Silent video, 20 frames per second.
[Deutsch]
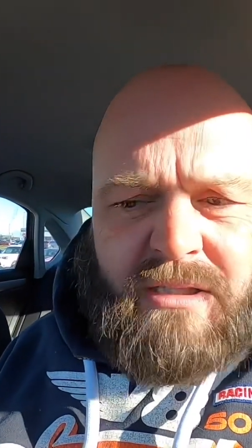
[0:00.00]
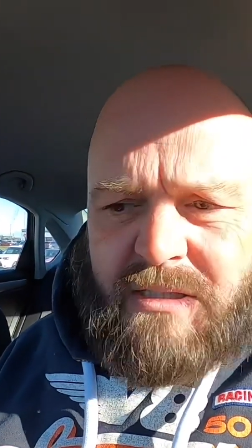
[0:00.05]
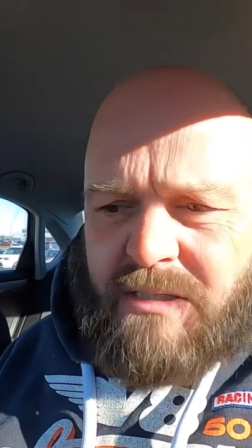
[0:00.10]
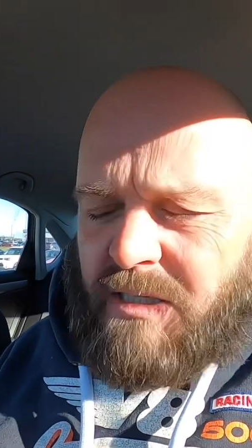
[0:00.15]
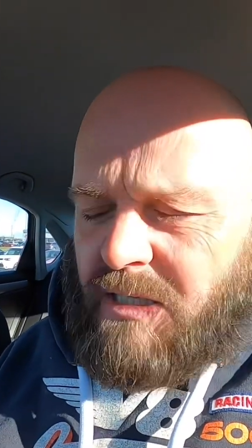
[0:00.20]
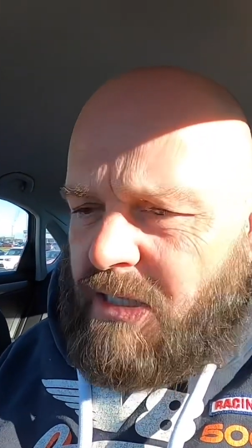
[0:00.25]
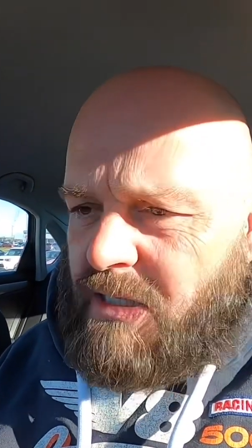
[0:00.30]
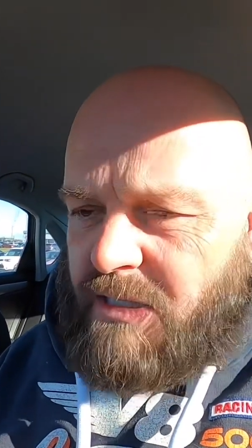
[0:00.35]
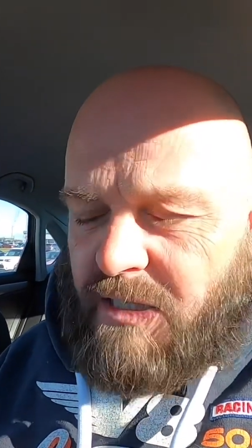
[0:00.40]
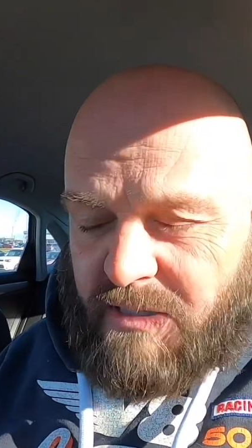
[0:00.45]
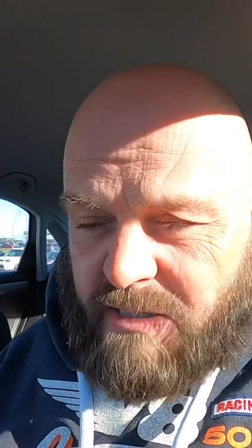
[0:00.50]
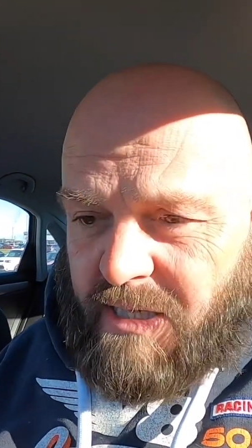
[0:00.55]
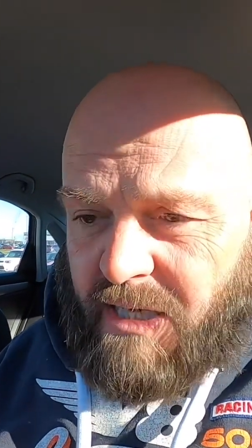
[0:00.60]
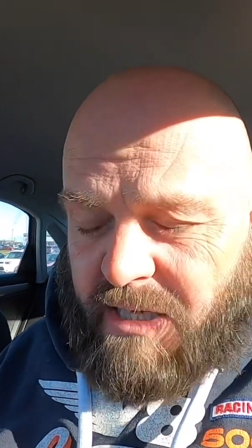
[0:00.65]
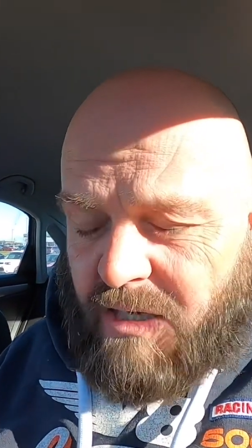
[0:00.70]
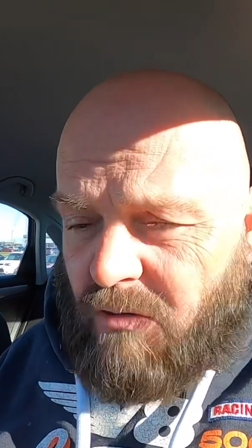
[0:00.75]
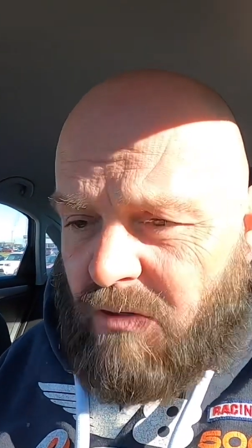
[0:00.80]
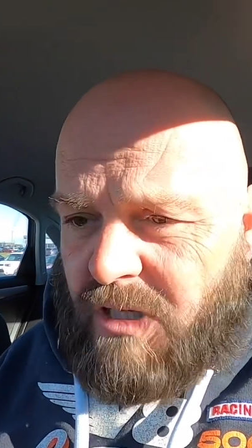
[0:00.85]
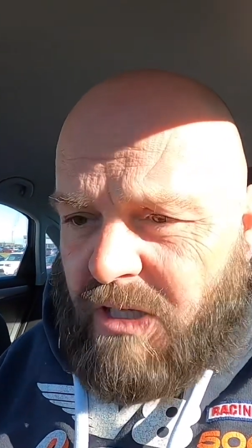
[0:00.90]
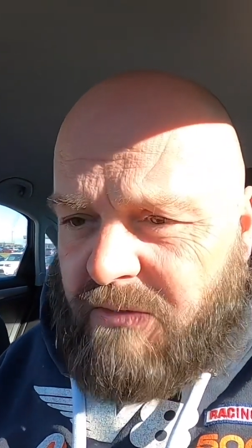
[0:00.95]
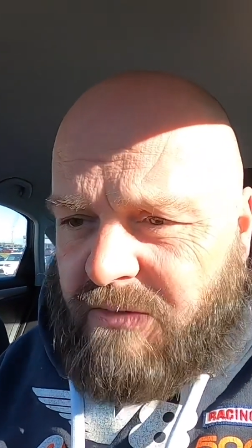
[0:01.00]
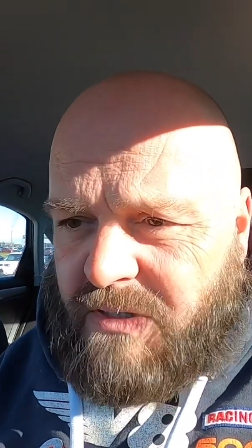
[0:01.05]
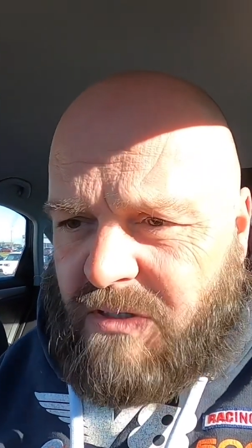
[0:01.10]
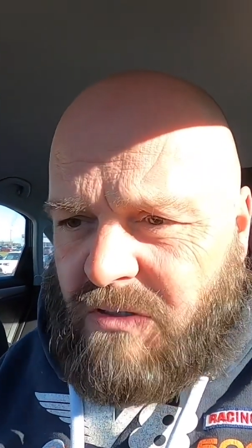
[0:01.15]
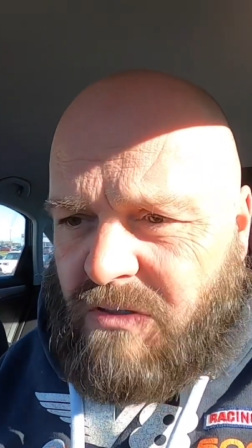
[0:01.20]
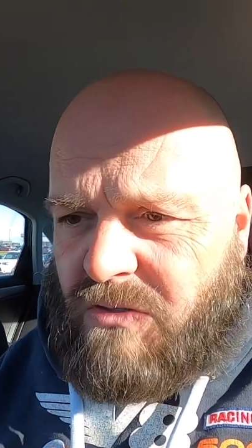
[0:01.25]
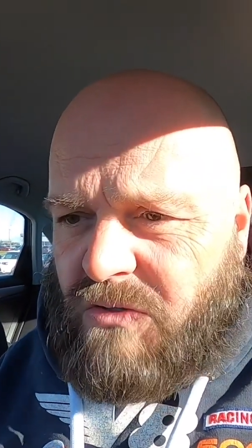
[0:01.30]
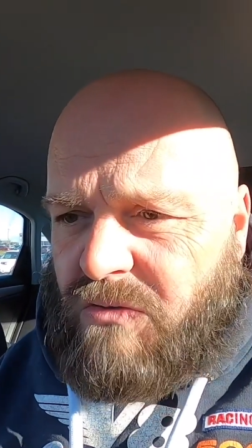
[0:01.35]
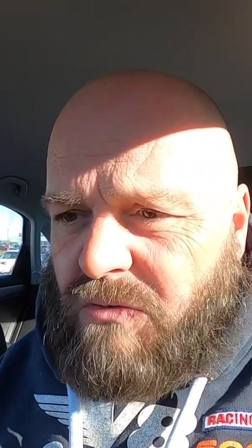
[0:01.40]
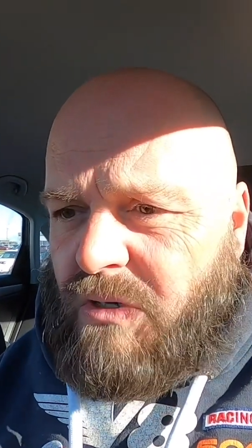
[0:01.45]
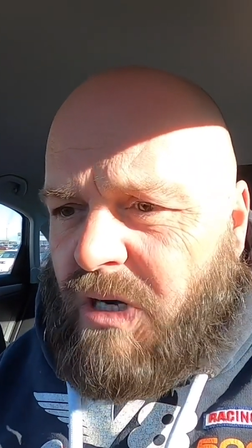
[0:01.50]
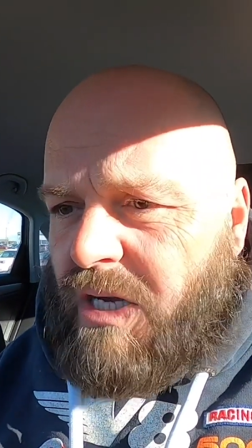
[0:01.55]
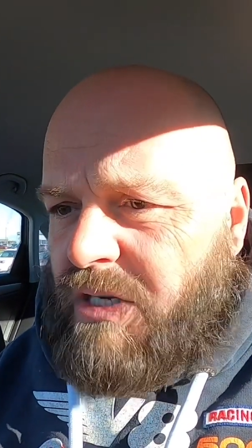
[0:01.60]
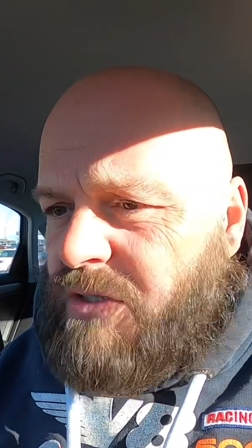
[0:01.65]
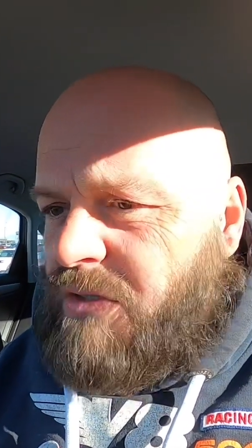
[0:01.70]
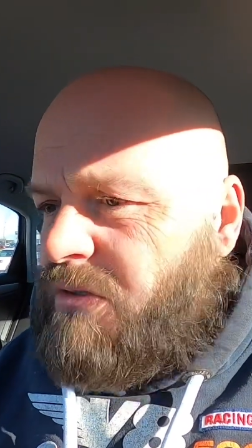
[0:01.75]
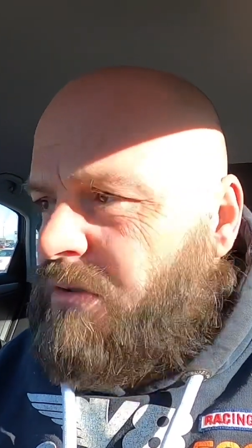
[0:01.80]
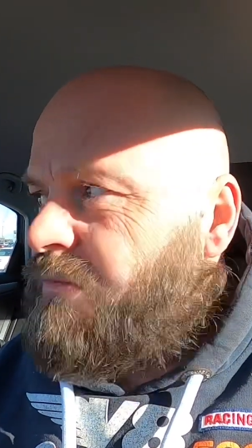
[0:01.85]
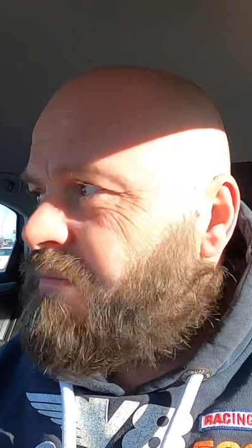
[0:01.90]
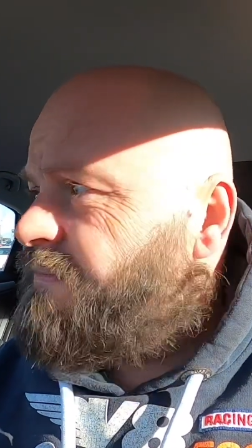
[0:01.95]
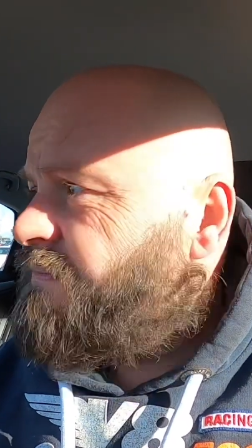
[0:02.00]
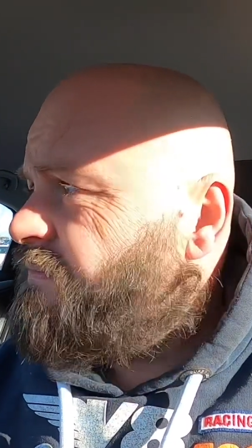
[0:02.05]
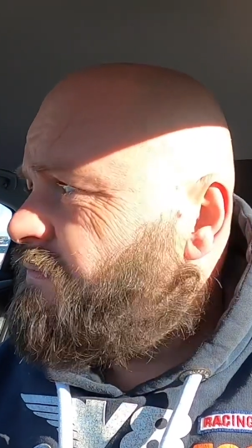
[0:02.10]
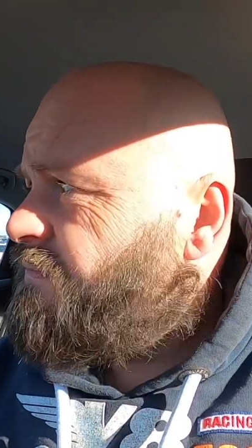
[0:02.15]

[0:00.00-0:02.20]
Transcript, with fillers: Das heißt, da sage ich auch gleich was dazu. Also,